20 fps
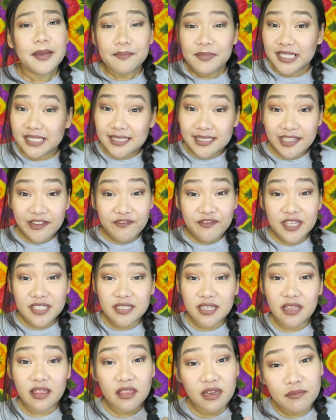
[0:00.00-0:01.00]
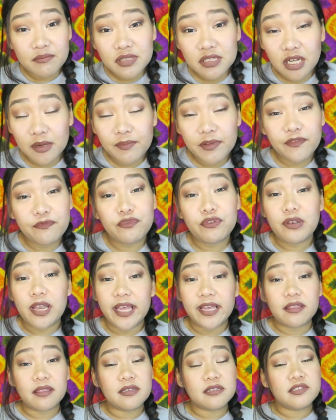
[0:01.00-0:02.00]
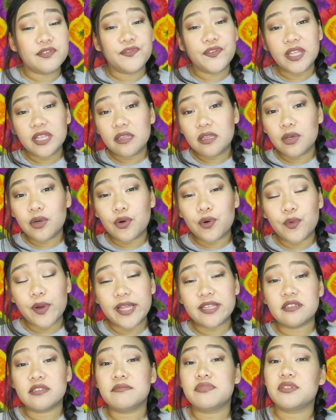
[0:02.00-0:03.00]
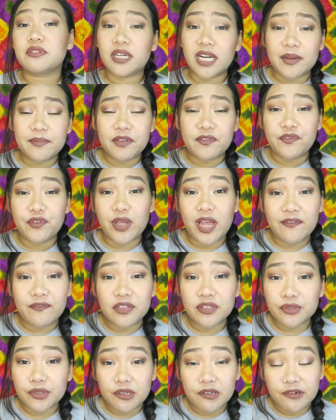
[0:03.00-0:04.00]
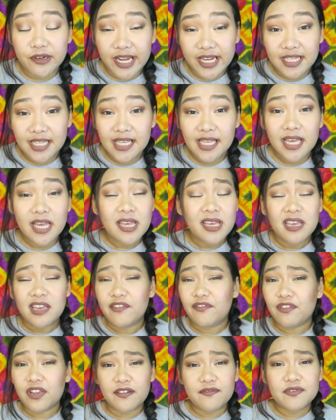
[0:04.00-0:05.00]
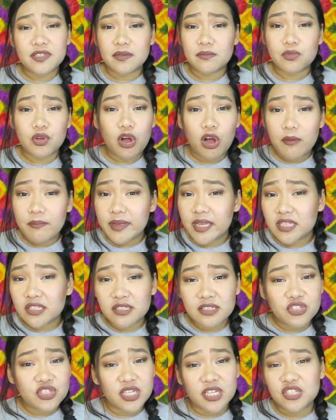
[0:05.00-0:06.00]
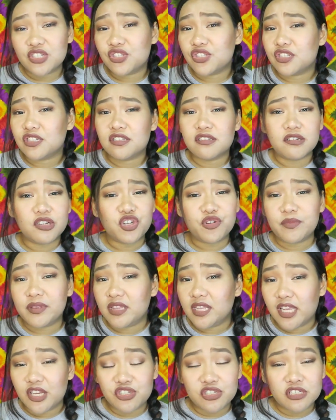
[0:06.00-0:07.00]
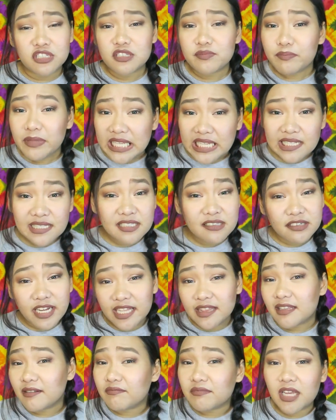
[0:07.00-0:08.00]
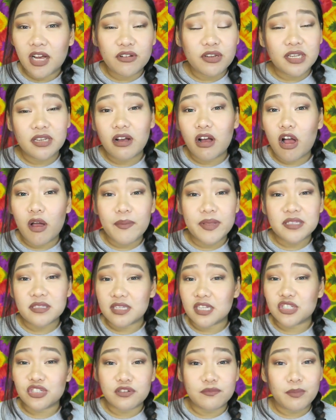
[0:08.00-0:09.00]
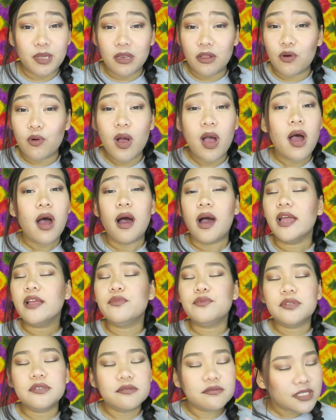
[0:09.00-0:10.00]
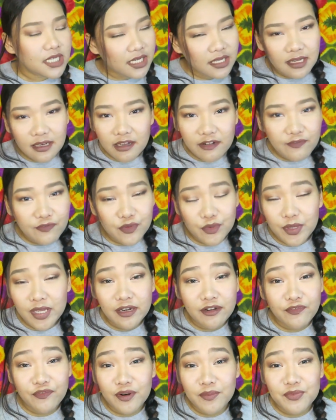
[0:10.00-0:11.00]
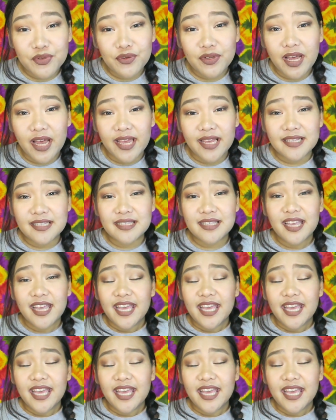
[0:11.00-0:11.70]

Please give this a thumbs up if you like this video and subscribe if you haven't already. If you have some comments, suggestions, recommendations, please write them down in the comment section below. I would really love to hear from you guys.